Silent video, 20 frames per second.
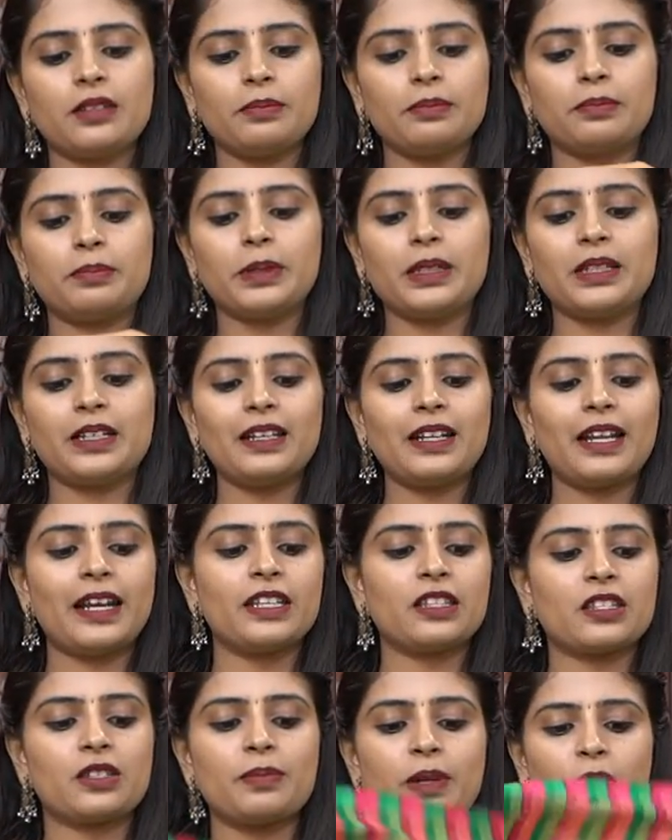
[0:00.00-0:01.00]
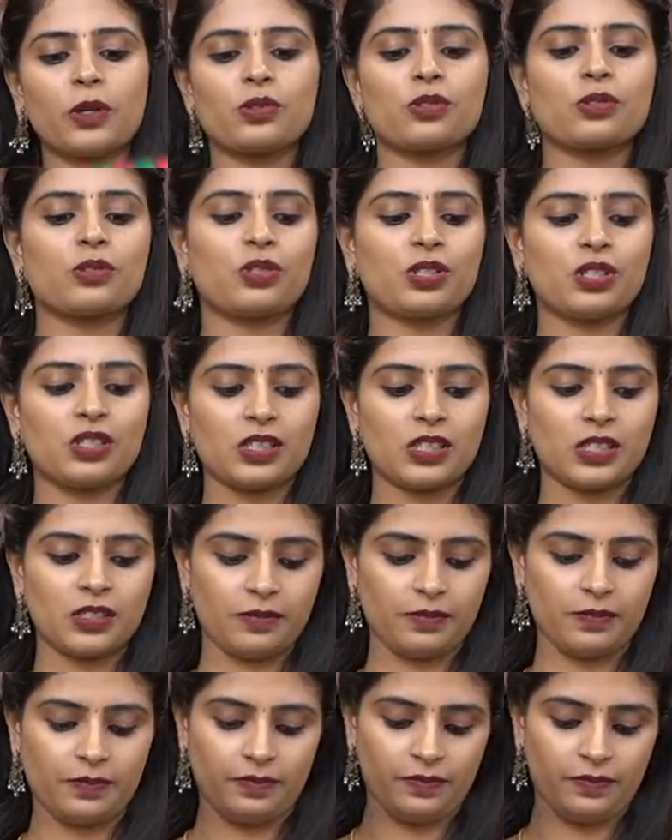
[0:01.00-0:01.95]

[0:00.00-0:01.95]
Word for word: సింపుల్గా లైన్స్ బ్లౌజ్ వచ్చింది